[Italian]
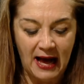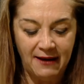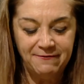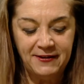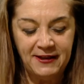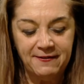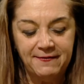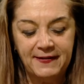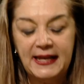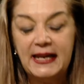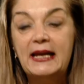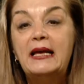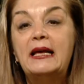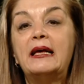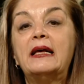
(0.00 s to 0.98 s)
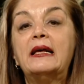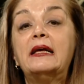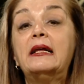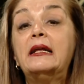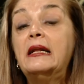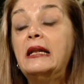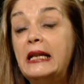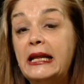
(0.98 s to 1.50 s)
a vivere
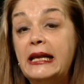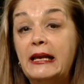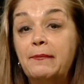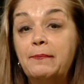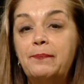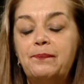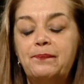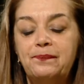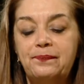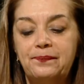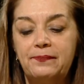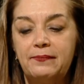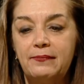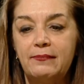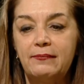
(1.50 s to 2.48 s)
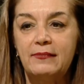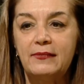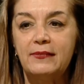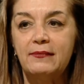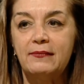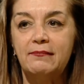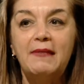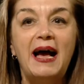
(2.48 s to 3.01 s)
lì.
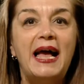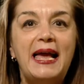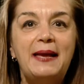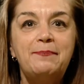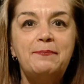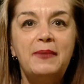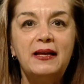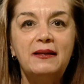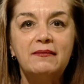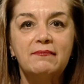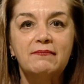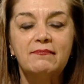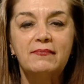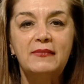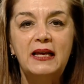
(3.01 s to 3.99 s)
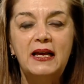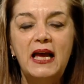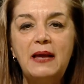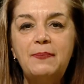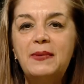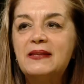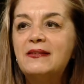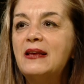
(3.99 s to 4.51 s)
Ma Emma,
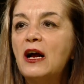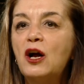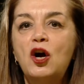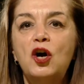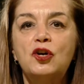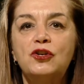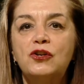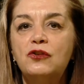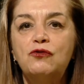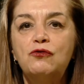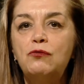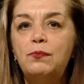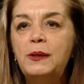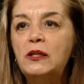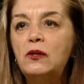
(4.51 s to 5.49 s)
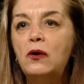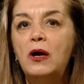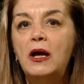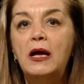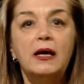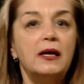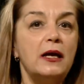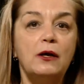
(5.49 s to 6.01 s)
Emma si accorge
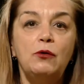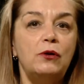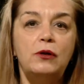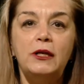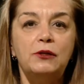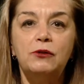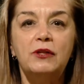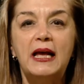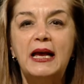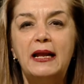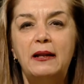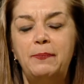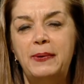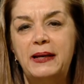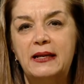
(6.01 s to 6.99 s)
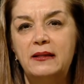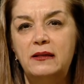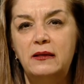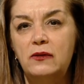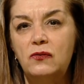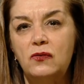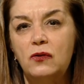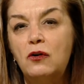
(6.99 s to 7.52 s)
subito che quello lì non è il
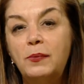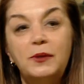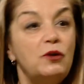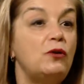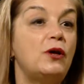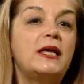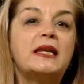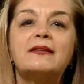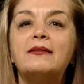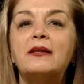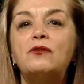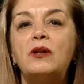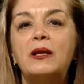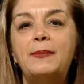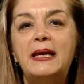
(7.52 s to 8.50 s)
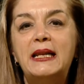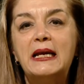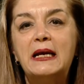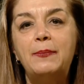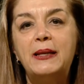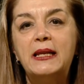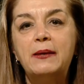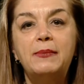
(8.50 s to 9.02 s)
paradiso. Come non lo era stato
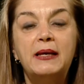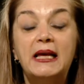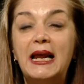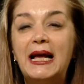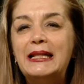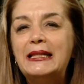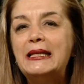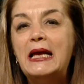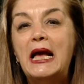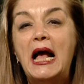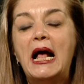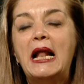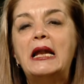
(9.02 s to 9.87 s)
l'America per gli emigranti,